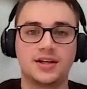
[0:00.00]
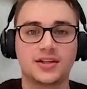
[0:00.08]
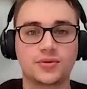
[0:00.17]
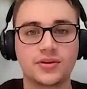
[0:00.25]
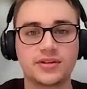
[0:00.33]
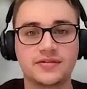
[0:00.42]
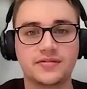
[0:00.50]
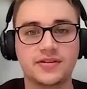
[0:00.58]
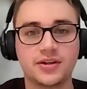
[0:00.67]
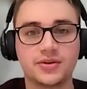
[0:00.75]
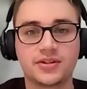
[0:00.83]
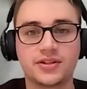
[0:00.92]
la troisième
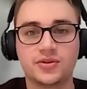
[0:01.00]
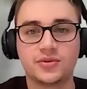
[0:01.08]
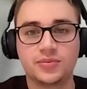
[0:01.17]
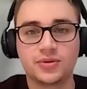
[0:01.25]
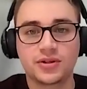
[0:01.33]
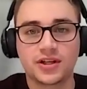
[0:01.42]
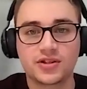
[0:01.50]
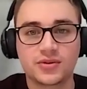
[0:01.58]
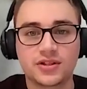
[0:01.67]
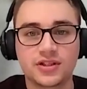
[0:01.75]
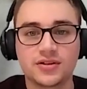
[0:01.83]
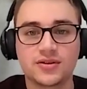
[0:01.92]
variante est une poutre à
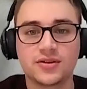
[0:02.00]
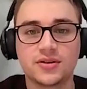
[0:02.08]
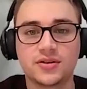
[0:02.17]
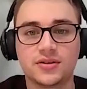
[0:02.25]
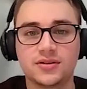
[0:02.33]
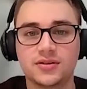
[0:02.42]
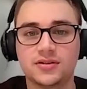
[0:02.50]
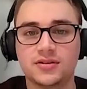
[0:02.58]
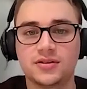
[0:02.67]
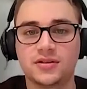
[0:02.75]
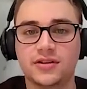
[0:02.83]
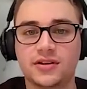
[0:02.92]
soutirant
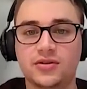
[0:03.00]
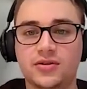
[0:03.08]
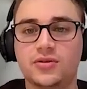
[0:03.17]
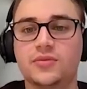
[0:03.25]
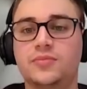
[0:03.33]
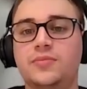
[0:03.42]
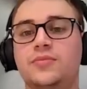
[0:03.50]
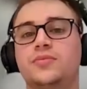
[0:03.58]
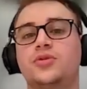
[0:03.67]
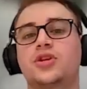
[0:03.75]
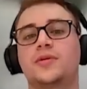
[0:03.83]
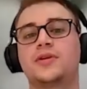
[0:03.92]
euh, avec une
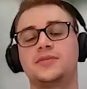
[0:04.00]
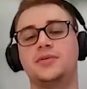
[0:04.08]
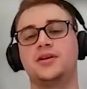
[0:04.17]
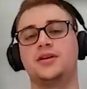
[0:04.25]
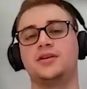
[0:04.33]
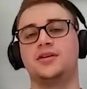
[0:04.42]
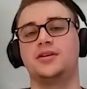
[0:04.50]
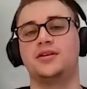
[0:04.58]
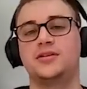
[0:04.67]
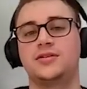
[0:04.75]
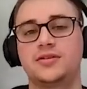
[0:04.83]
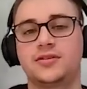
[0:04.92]
poutre principale
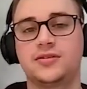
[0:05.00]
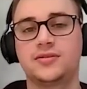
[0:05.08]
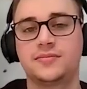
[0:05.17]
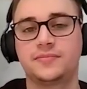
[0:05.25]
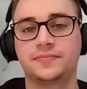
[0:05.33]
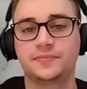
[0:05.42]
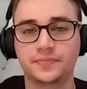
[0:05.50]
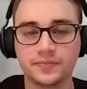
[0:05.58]
euh,